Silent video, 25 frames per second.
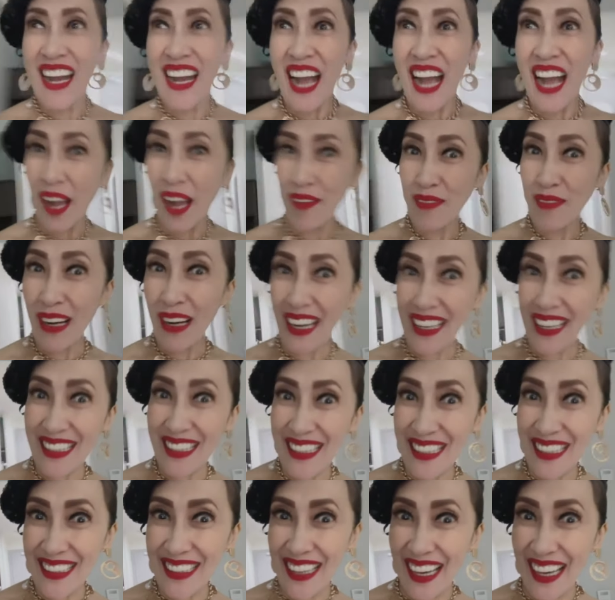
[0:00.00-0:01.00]
Habang
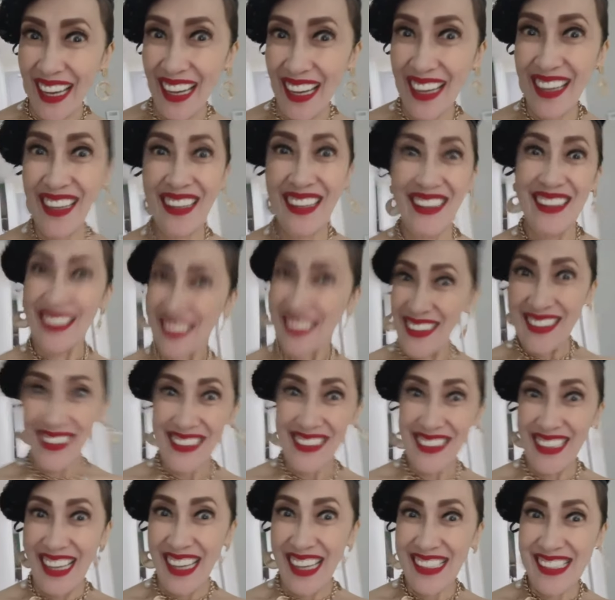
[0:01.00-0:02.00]
kanina,
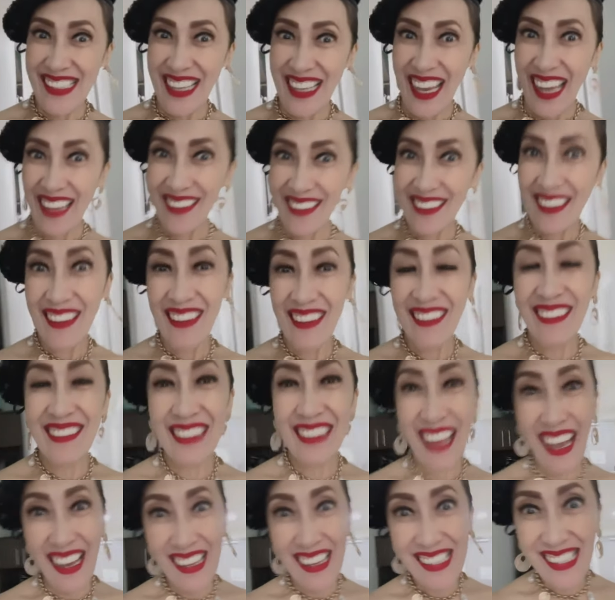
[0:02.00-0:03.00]
nasaan?
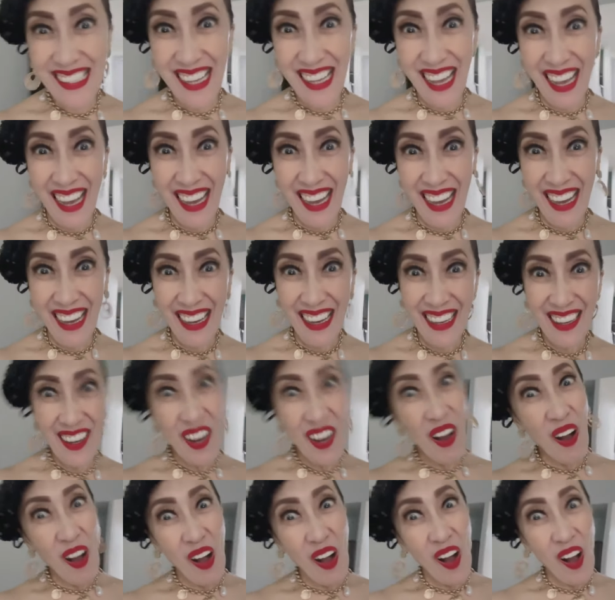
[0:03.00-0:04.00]
Nasa
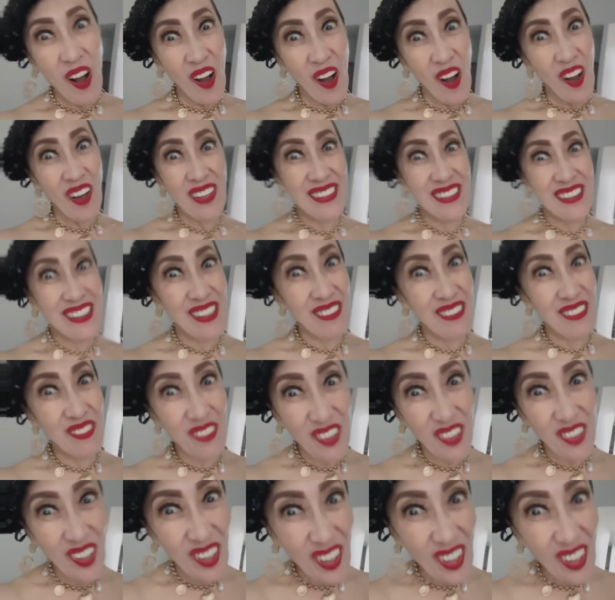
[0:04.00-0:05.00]
on the
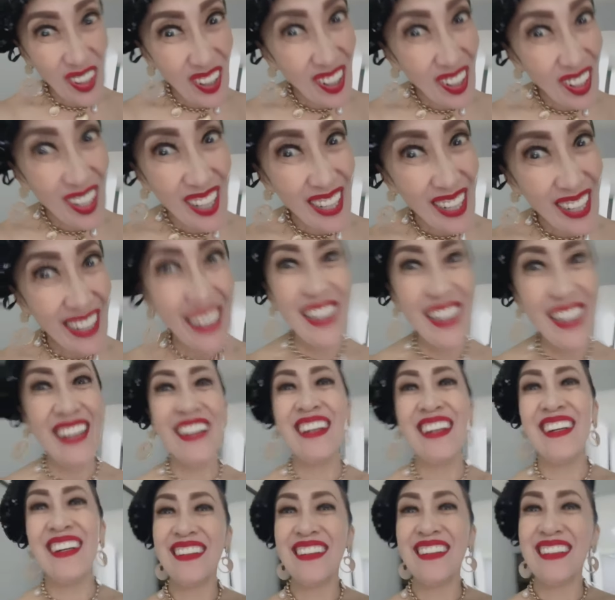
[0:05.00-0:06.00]

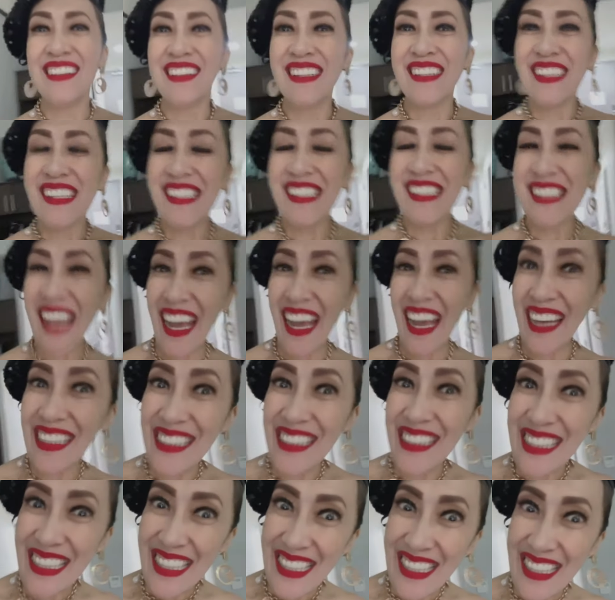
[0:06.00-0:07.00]
floor sa
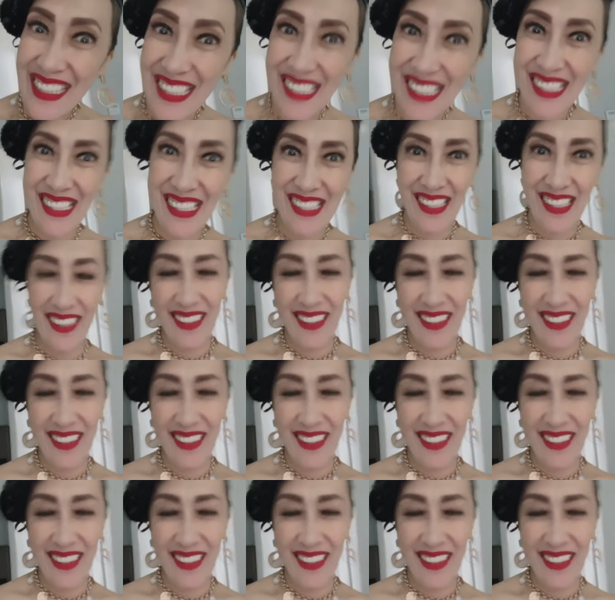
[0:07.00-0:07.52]
anis.